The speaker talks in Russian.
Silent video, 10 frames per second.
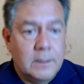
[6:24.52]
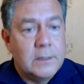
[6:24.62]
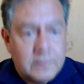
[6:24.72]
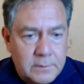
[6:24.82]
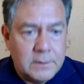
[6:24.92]

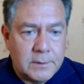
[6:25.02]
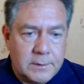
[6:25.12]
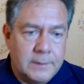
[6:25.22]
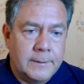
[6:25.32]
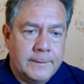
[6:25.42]
Они а
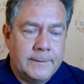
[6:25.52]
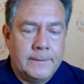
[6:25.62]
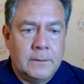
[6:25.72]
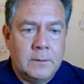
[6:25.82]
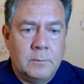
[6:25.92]
выдержали.
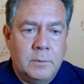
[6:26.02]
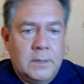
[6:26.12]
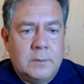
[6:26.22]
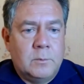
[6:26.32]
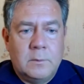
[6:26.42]

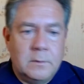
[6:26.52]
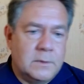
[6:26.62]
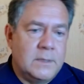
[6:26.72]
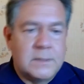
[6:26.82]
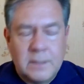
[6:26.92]

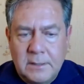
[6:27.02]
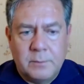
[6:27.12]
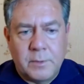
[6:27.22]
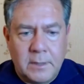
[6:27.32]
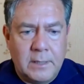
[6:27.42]
Поэтому здесь,
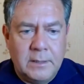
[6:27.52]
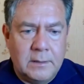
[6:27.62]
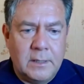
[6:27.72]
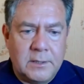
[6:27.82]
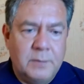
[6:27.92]
знаете, про
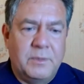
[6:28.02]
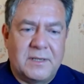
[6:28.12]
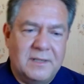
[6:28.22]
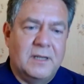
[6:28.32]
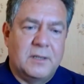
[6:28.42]
какие-то ошибки
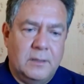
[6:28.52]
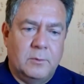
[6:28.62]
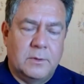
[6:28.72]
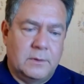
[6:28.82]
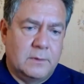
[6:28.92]
с нашей,
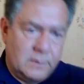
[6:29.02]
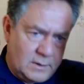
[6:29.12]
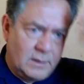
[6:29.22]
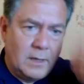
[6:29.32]
вот с